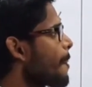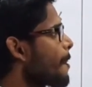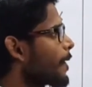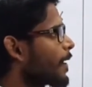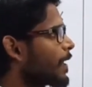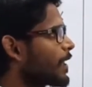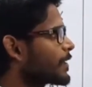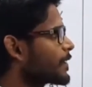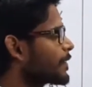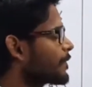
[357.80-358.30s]

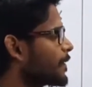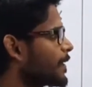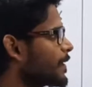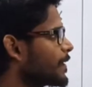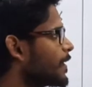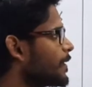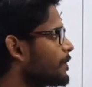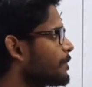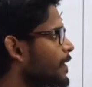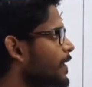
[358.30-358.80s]
की
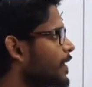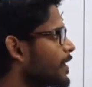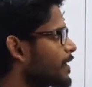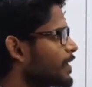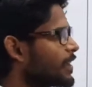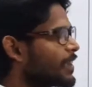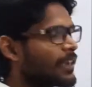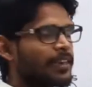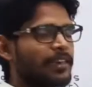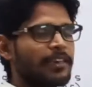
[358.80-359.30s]
सफलता मिलेगी
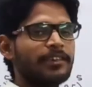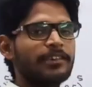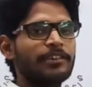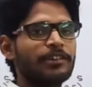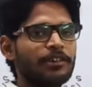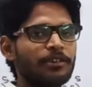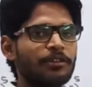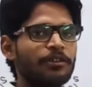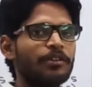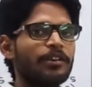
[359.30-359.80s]
लेकिन
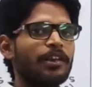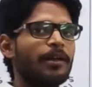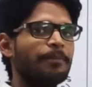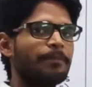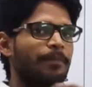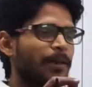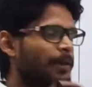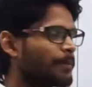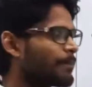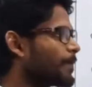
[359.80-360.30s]
जीरो या
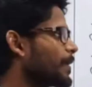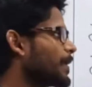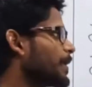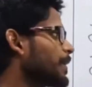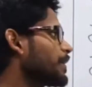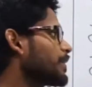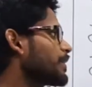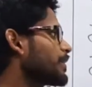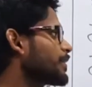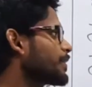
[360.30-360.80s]
वन पे
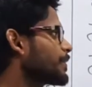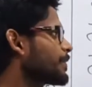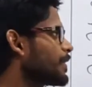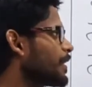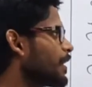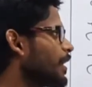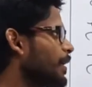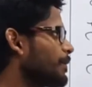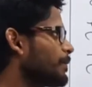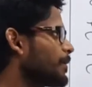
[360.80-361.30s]

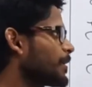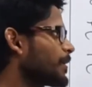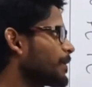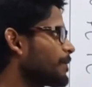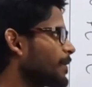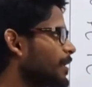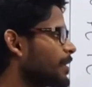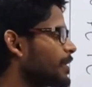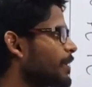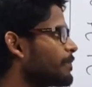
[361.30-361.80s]
हमें
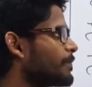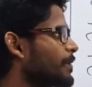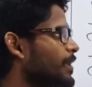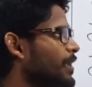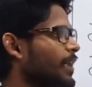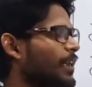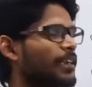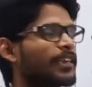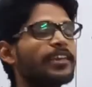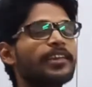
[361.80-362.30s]
सफलता मिल
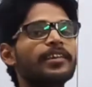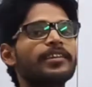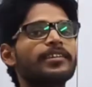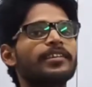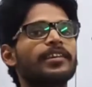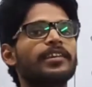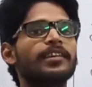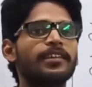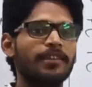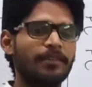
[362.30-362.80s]
जाएगी
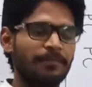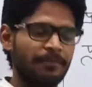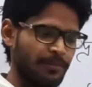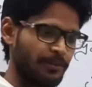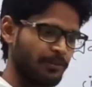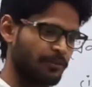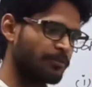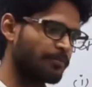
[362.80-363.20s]
किसके लिए फ्यूज